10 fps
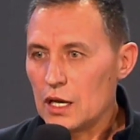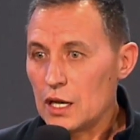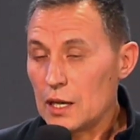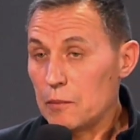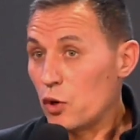
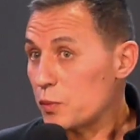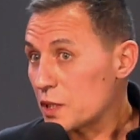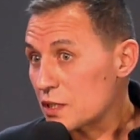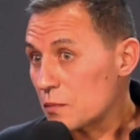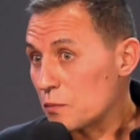а, Бог
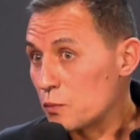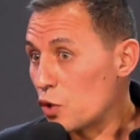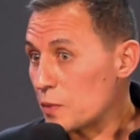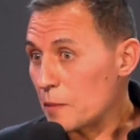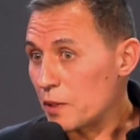мне,
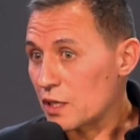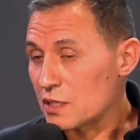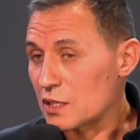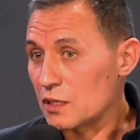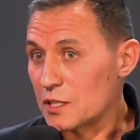Бог мне
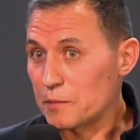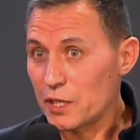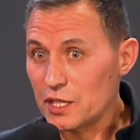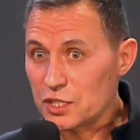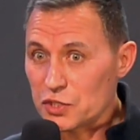показал, ты
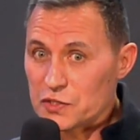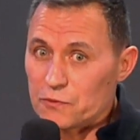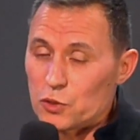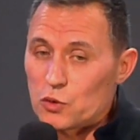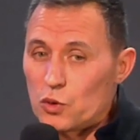поедешь в
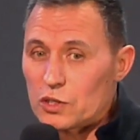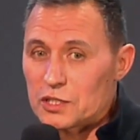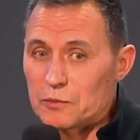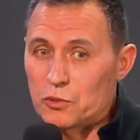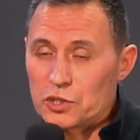свой
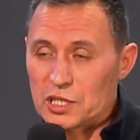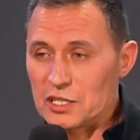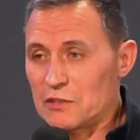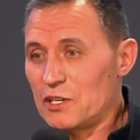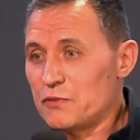город и будешь
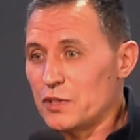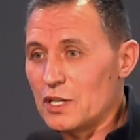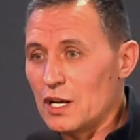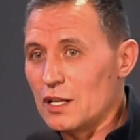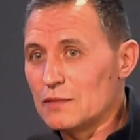открывать
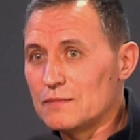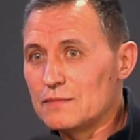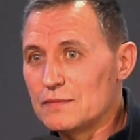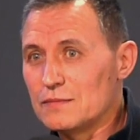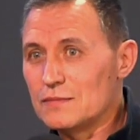филиал
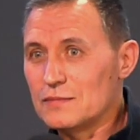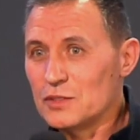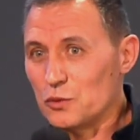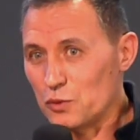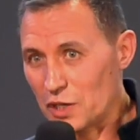
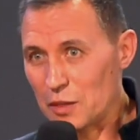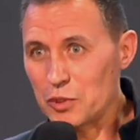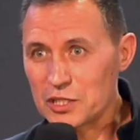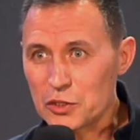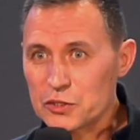ну,
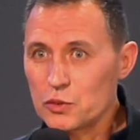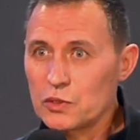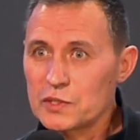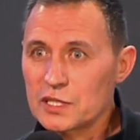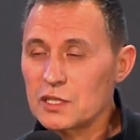
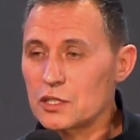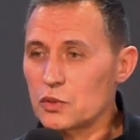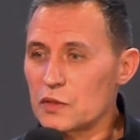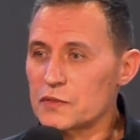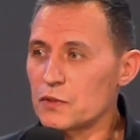реабилитационного центра
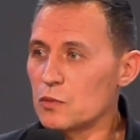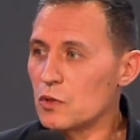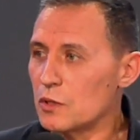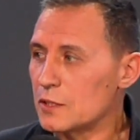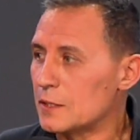только в своем
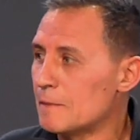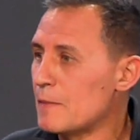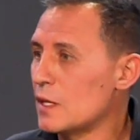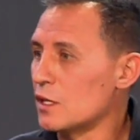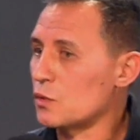городе,
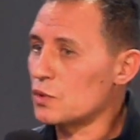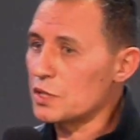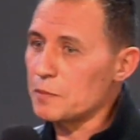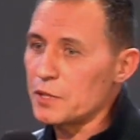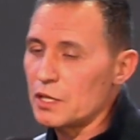откуда
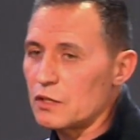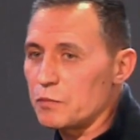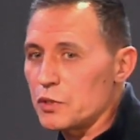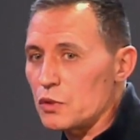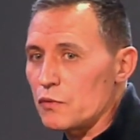ты приехал в
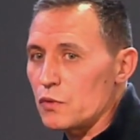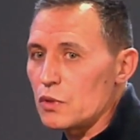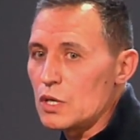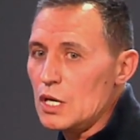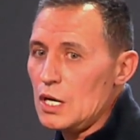Петровку.
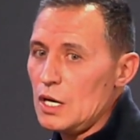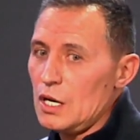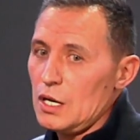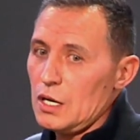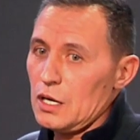
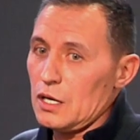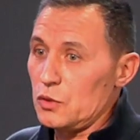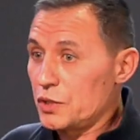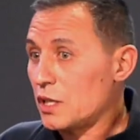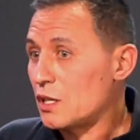
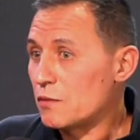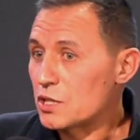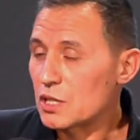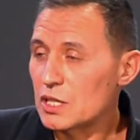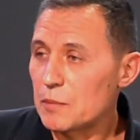Но ну, так и
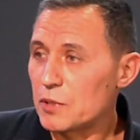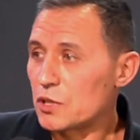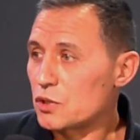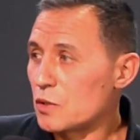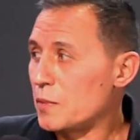вышло, я
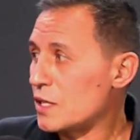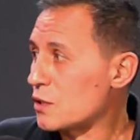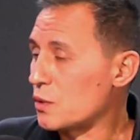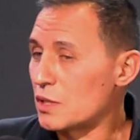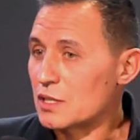подошел к
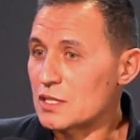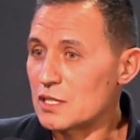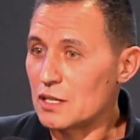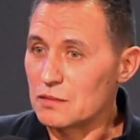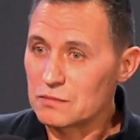пастору, я
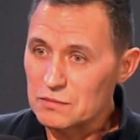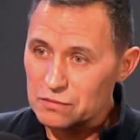сказал,